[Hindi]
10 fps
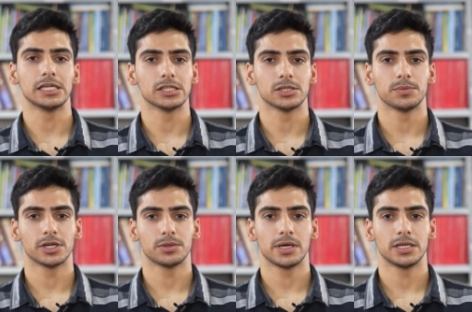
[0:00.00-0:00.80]
किया था
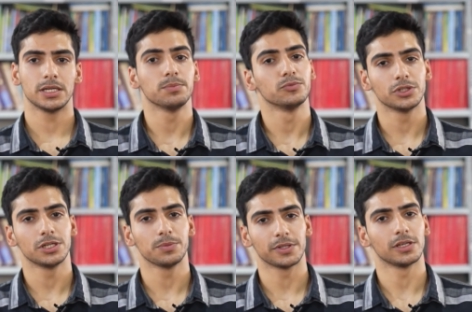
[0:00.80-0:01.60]
मगर मैं नीट मुझे
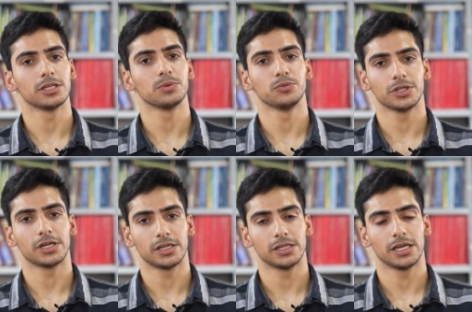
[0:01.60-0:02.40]
नहीं पता था कि मुझे
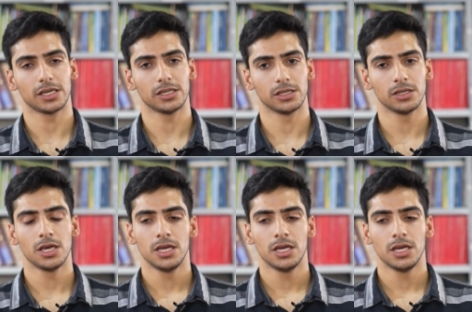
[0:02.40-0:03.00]
करना है कि नहीं